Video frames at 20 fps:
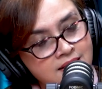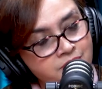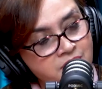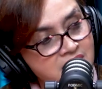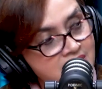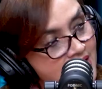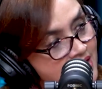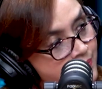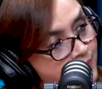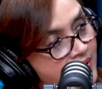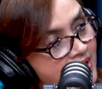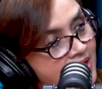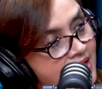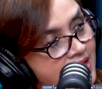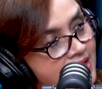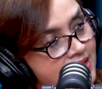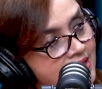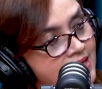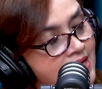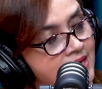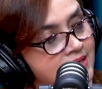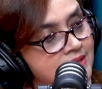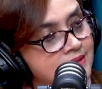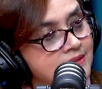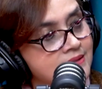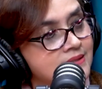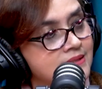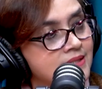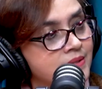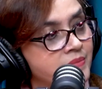bisa dipilih
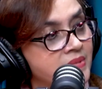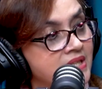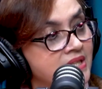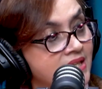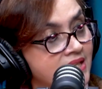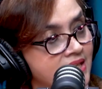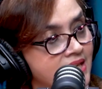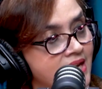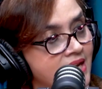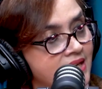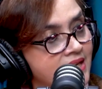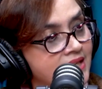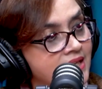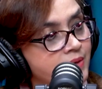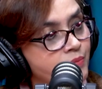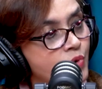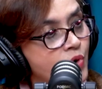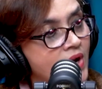dan sebenarnya ini